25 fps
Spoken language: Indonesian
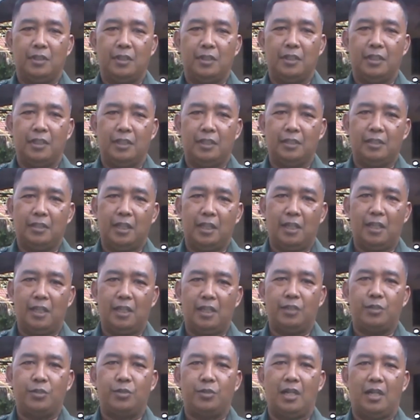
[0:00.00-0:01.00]
Jadi
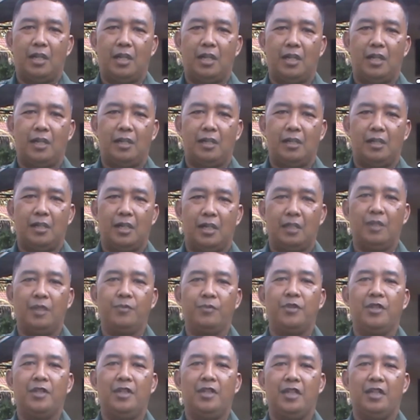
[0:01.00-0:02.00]
kita sudah
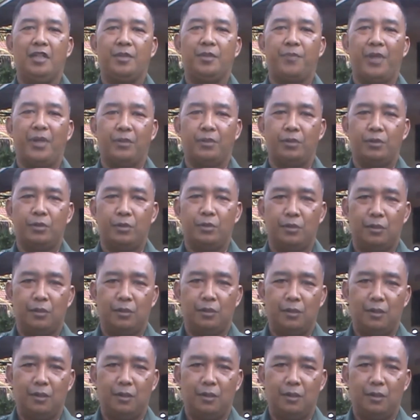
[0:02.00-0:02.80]
alhamdulillah dibantu